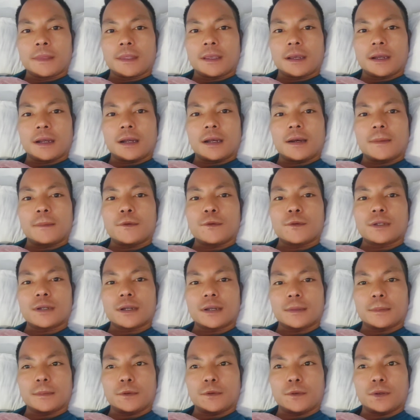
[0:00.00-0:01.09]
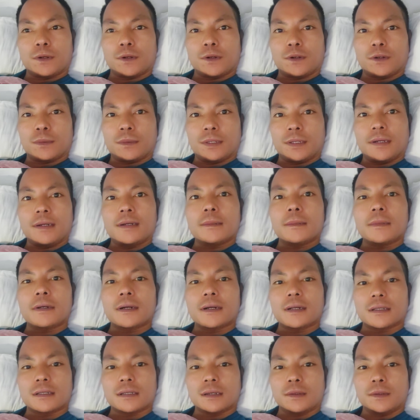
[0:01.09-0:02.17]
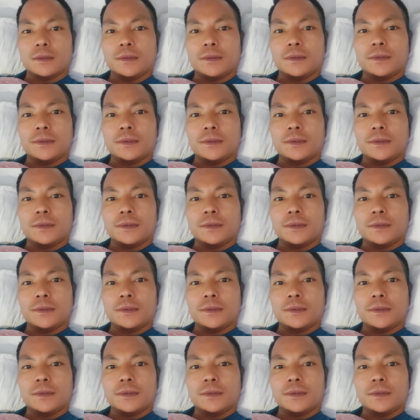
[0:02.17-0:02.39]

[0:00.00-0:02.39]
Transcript: nga vlog ka yan vlog lang ko ba bukan jaw